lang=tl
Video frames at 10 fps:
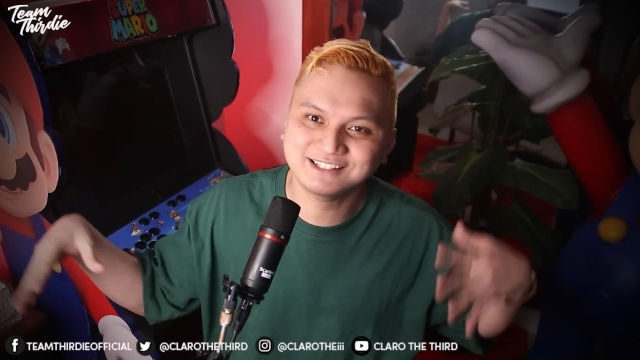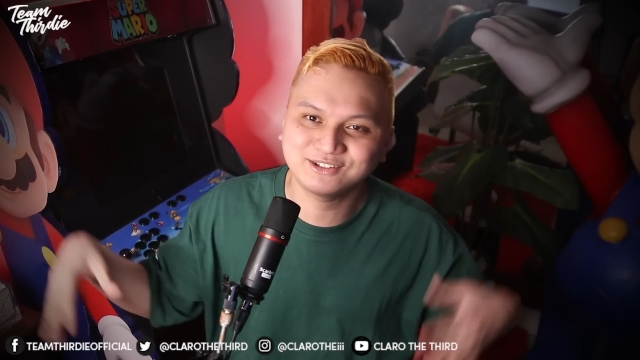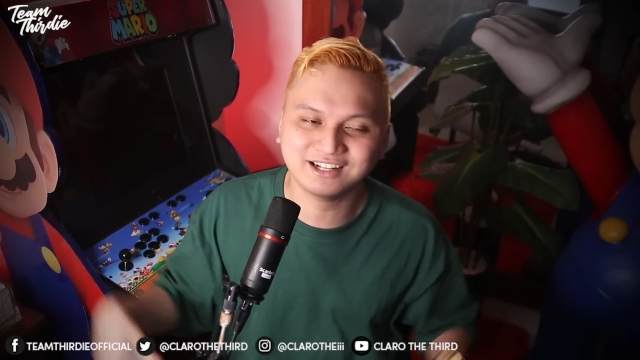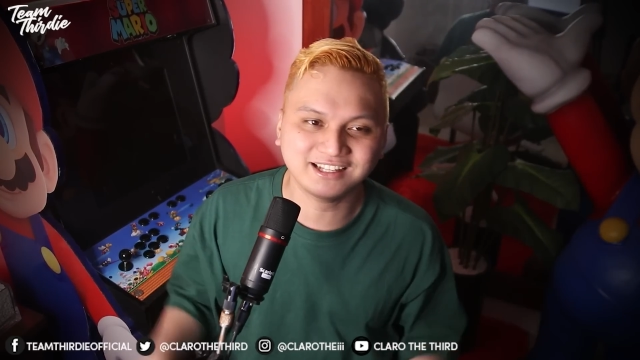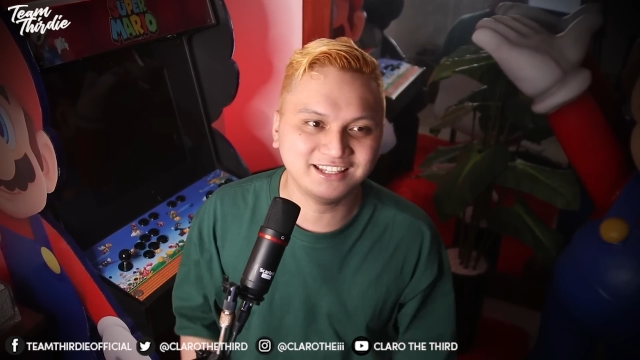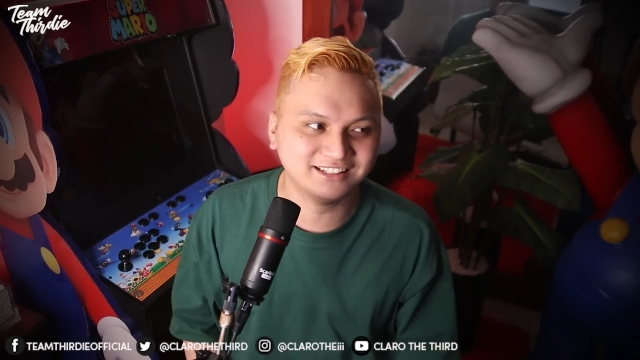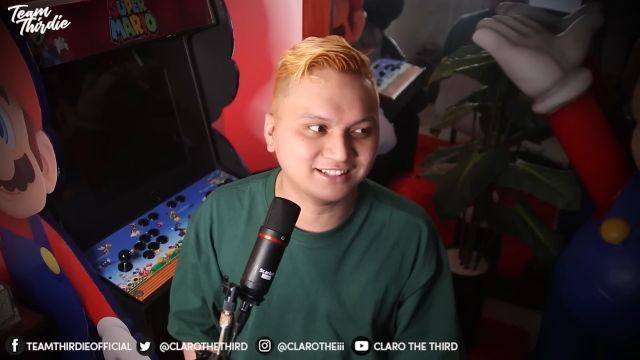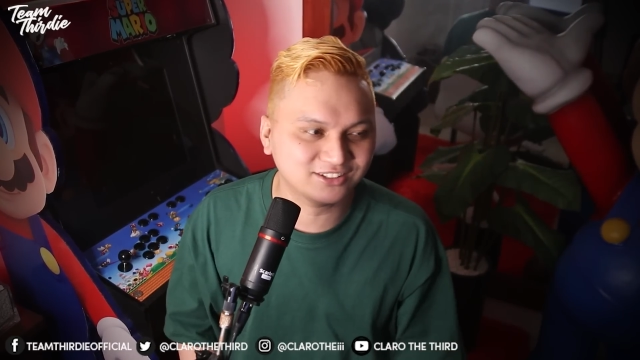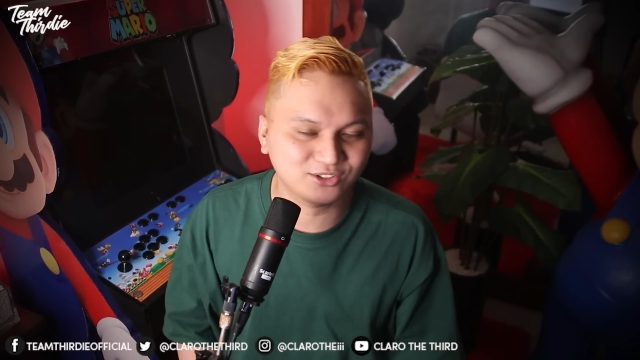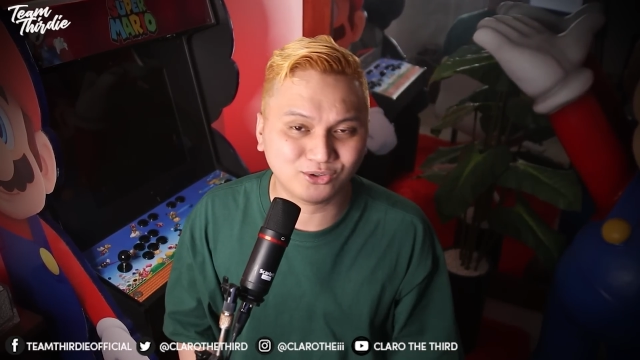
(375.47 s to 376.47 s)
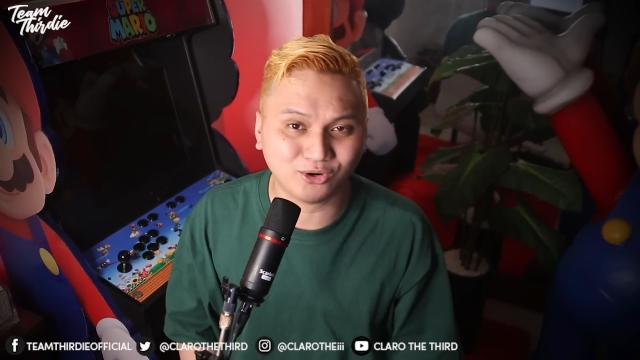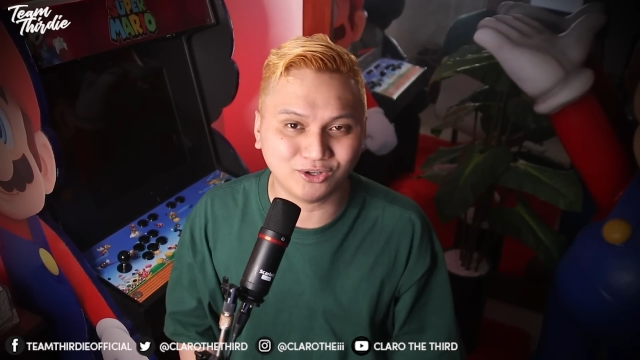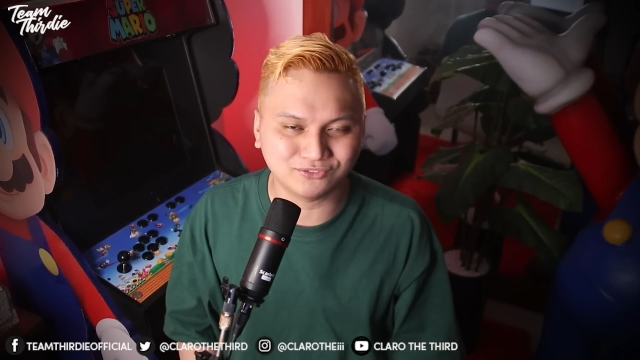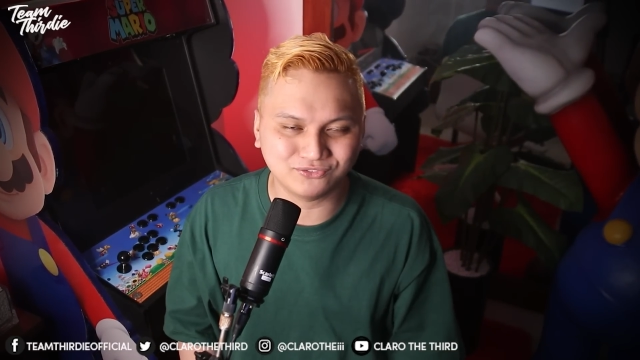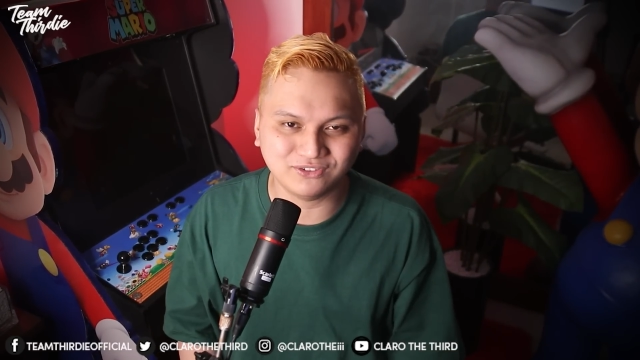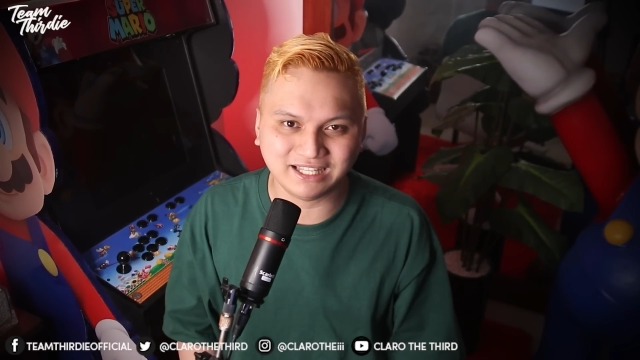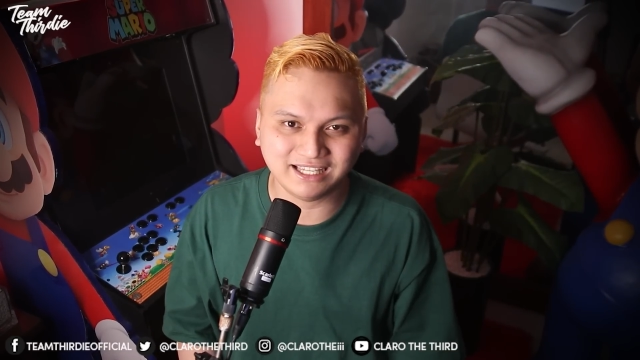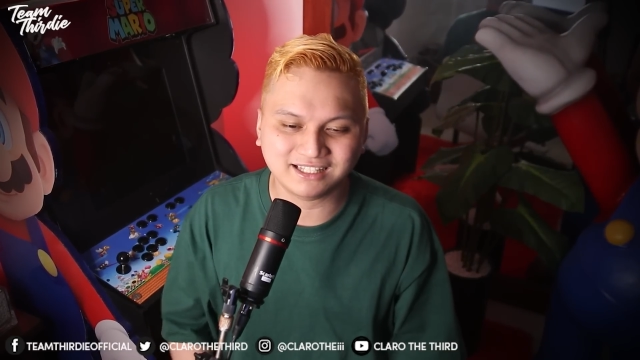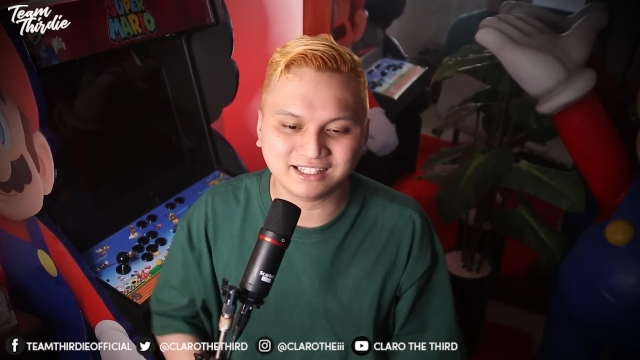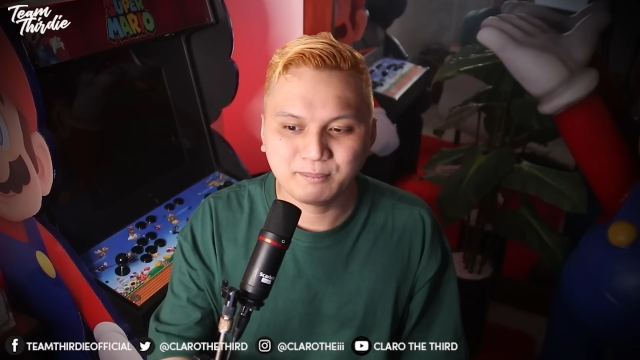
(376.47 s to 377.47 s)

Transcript: Kung nakikita niyo yung conflict,